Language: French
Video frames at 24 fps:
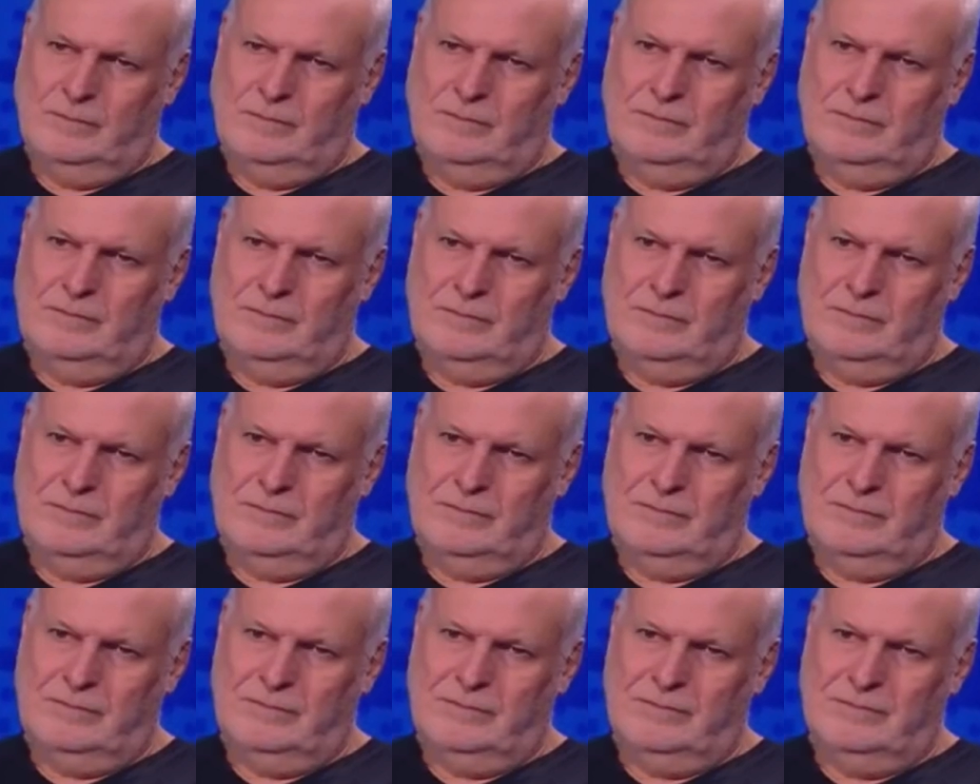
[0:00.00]
euh,
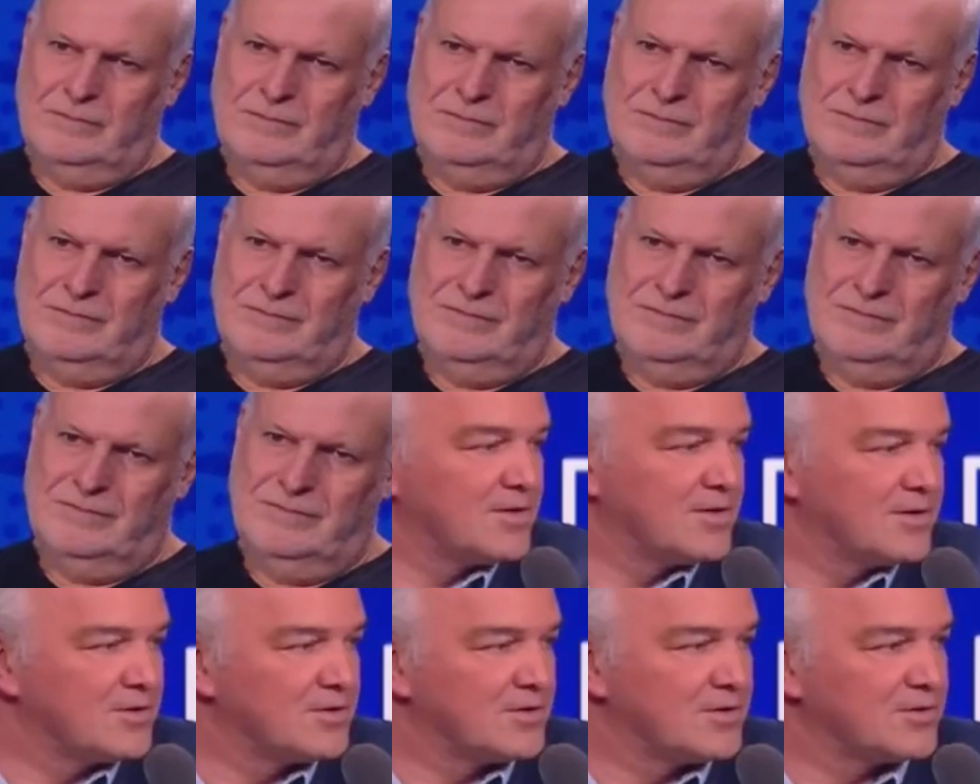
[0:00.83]
bon, il vient
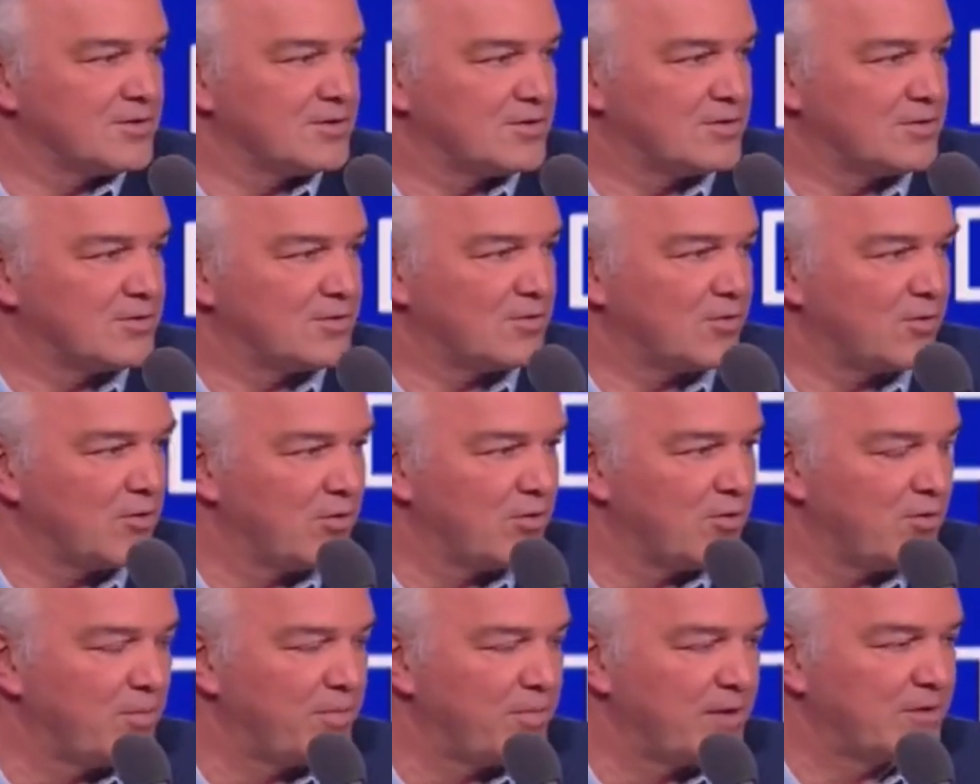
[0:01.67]
euh, sur
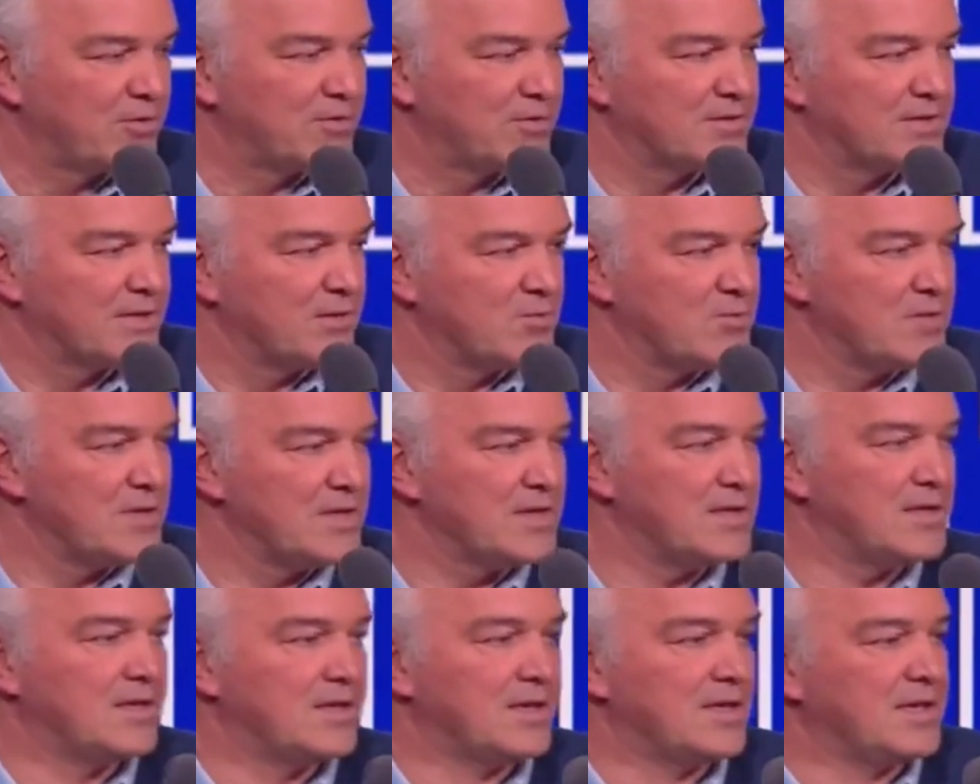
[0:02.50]
le, plateau de
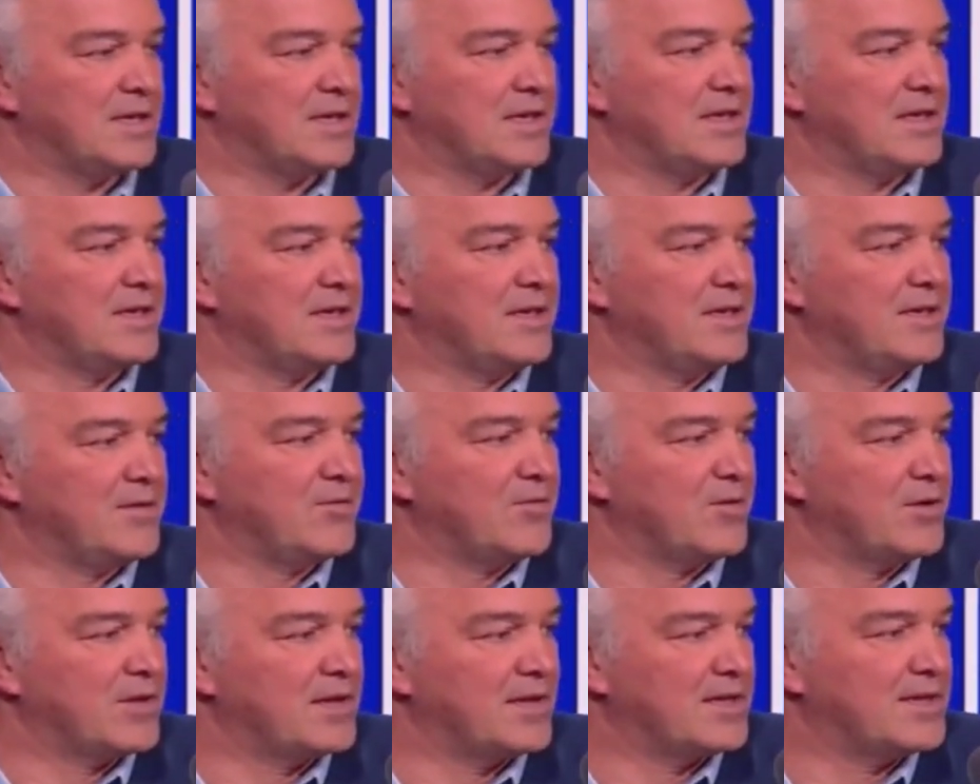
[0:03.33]
C8, il
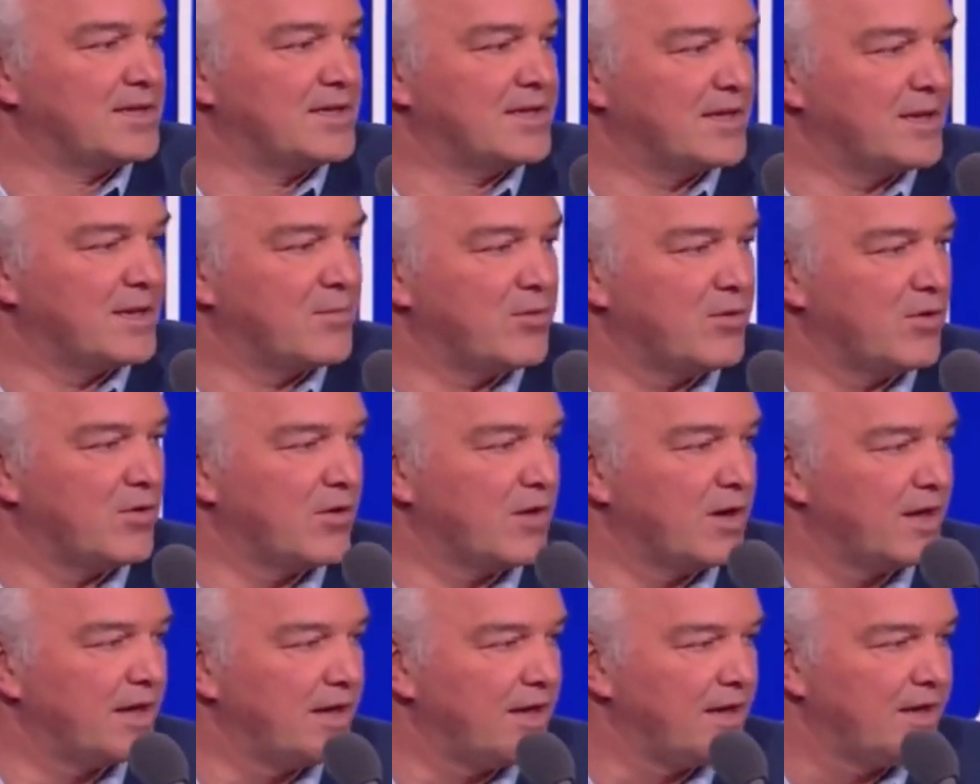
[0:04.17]
veut critiquer
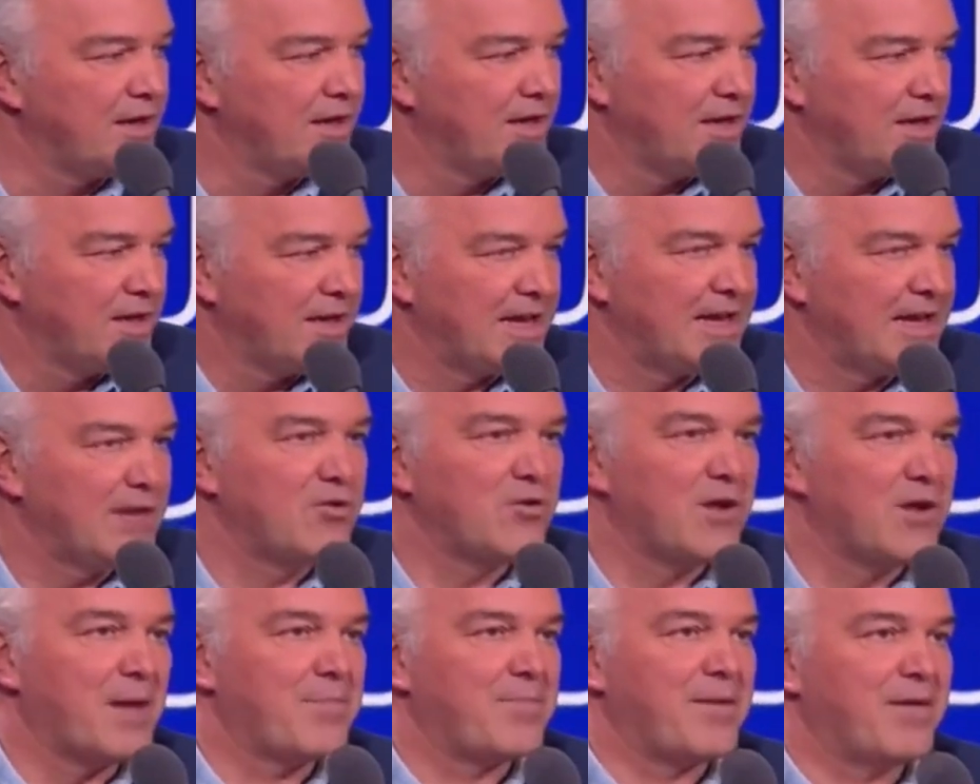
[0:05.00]
Bolloré. Il ne
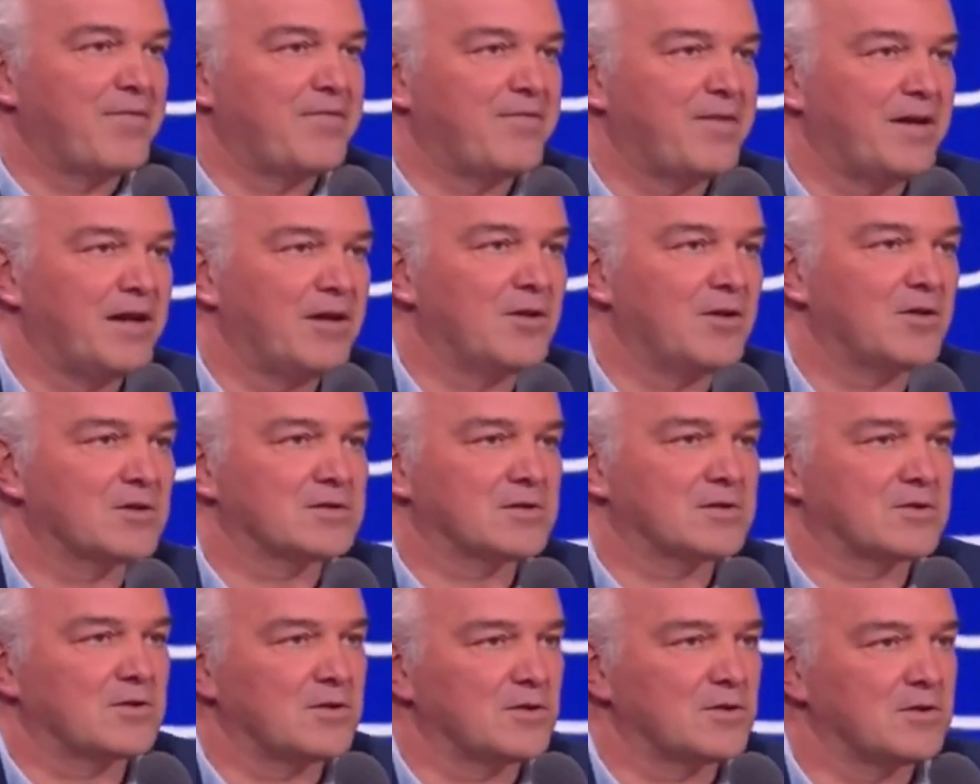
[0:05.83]
l'a pas fait
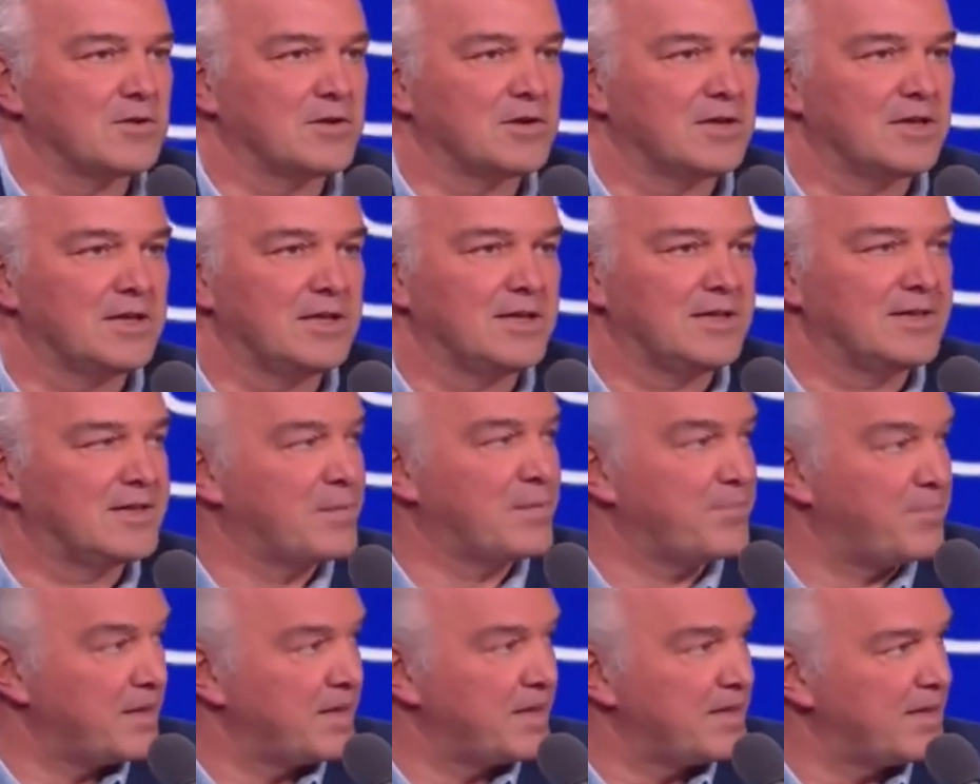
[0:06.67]
lorsque il était
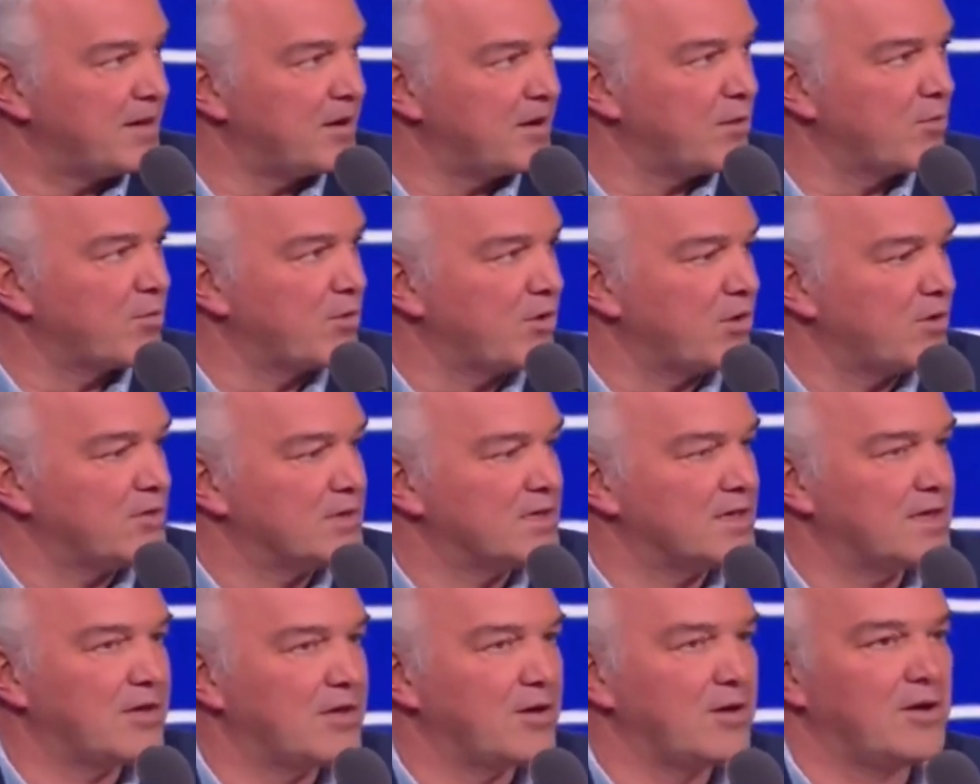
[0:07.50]
payé comme
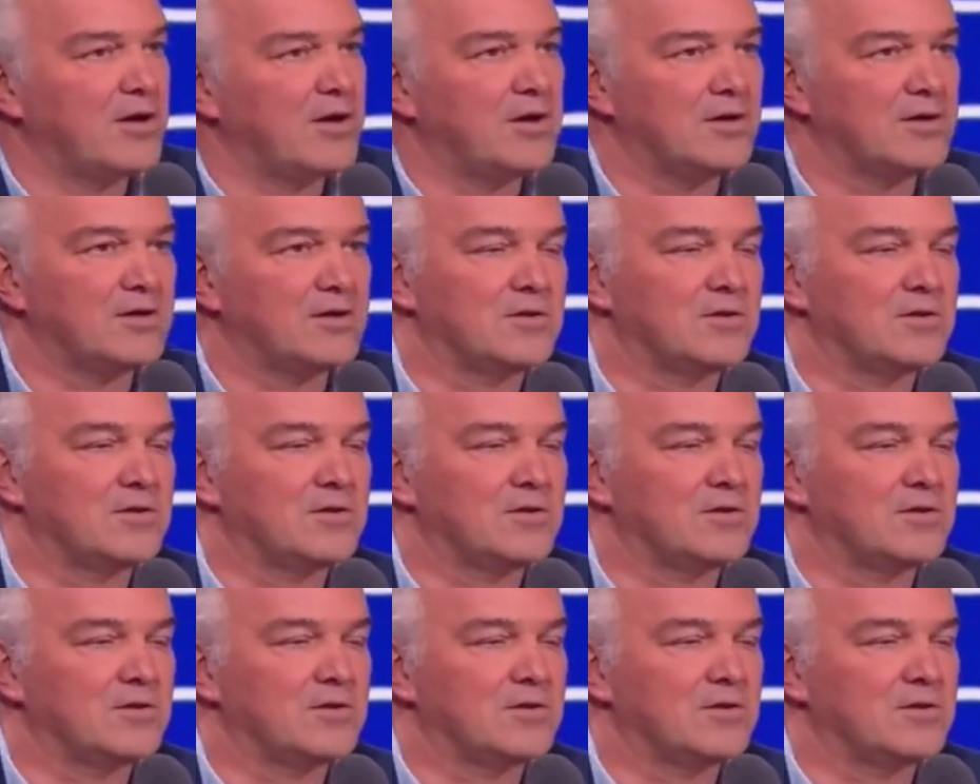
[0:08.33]
chroniqueur